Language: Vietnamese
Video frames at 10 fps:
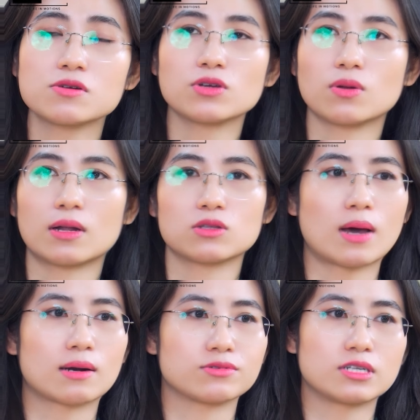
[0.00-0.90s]
bước chuyển hoàn
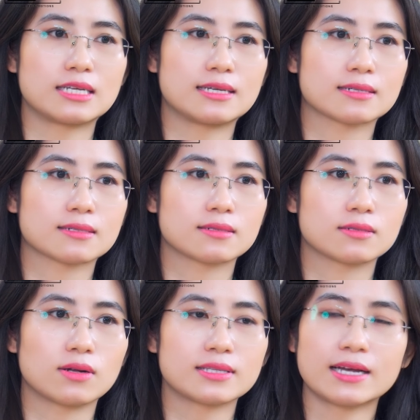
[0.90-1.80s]
toàn của Jenny
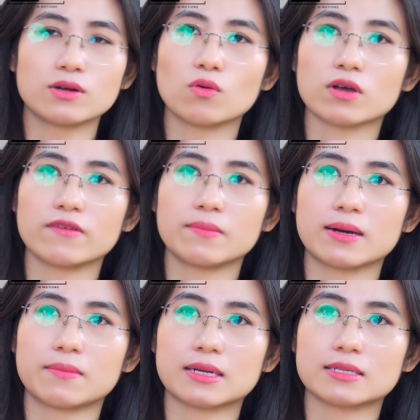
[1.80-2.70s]
thay đổi cái về mặt
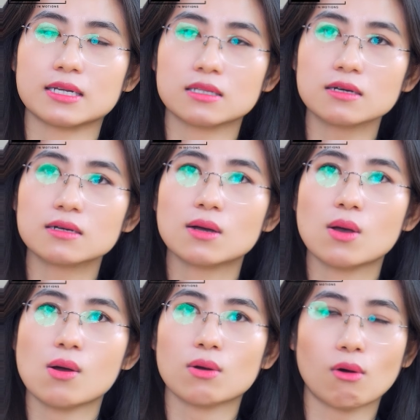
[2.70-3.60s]
mặt nhận thức
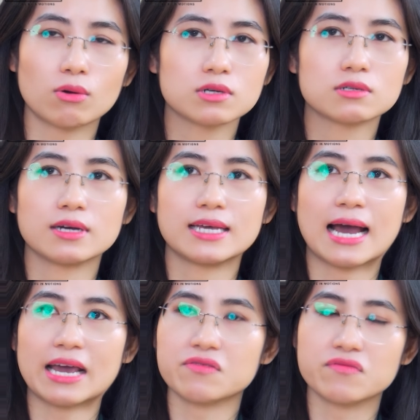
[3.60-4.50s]
con người
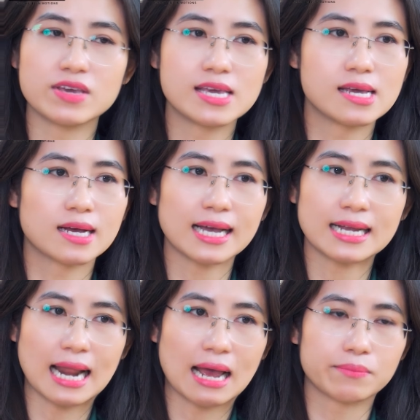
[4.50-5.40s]
hành vi cách
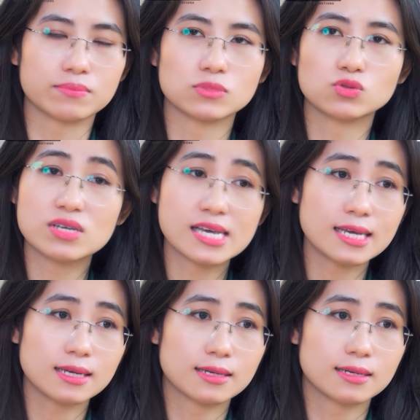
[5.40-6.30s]
làm suy nghĩ
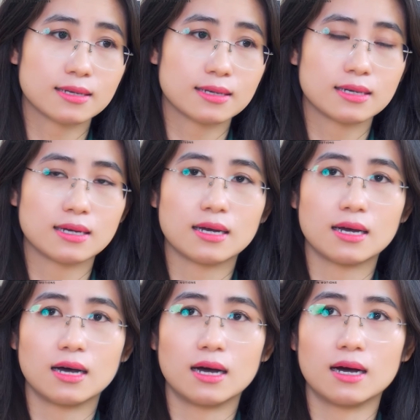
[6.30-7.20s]

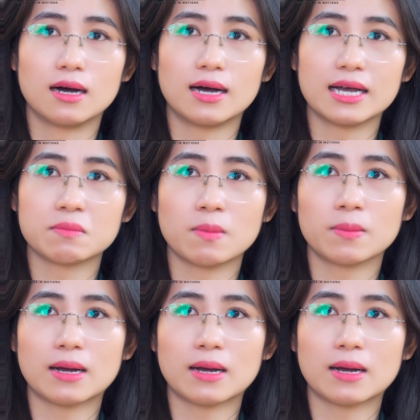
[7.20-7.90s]
uh, anh